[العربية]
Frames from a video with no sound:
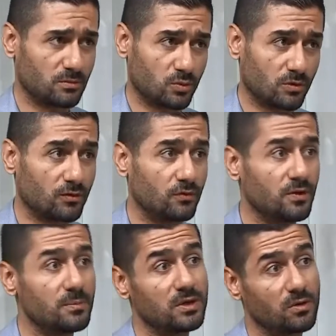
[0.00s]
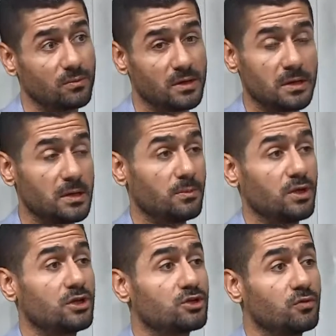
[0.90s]
بتوفوا وفي منهم
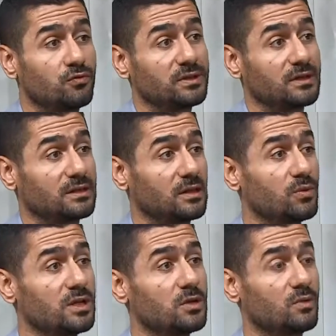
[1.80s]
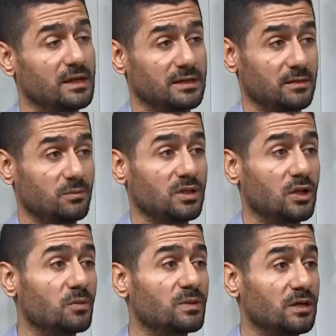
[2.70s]
بيعيشوا فترة طويلة ولكن
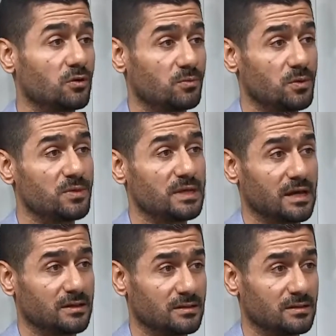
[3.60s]
بضلهم كأنهم بيبيات